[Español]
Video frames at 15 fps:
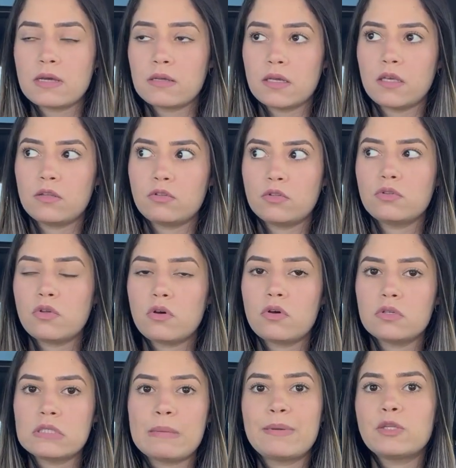estos
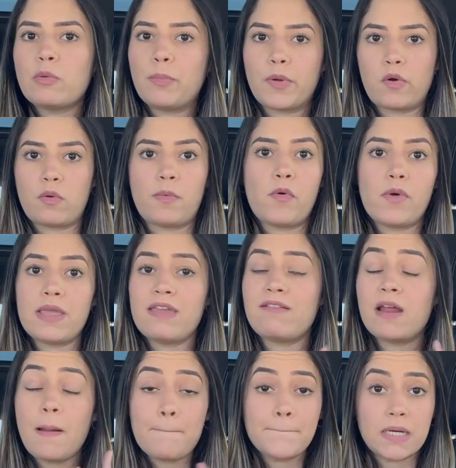dos zapatos, pero no me voy a
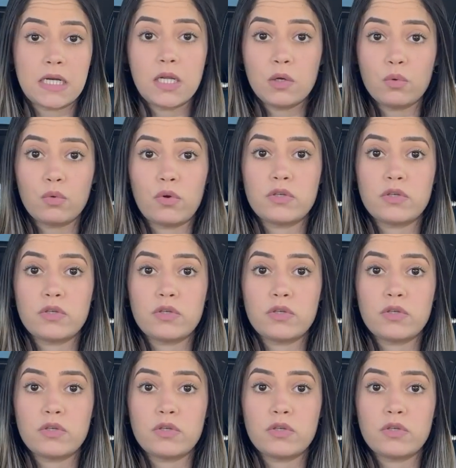llevar más ninguno.